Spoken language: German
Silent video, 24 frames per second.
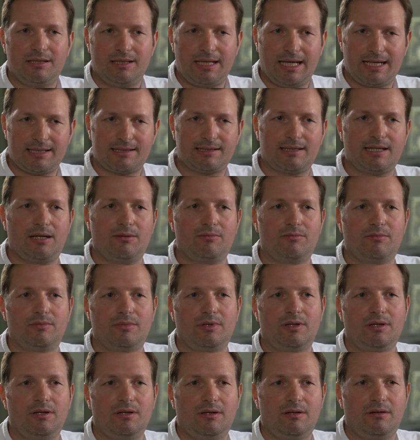das
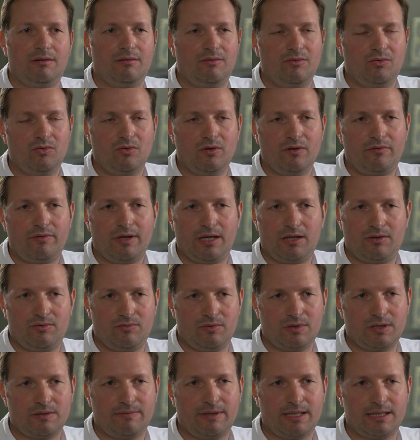haben ungefähr
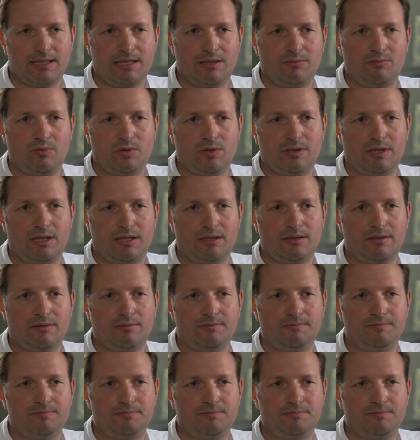nur 20 Prozent.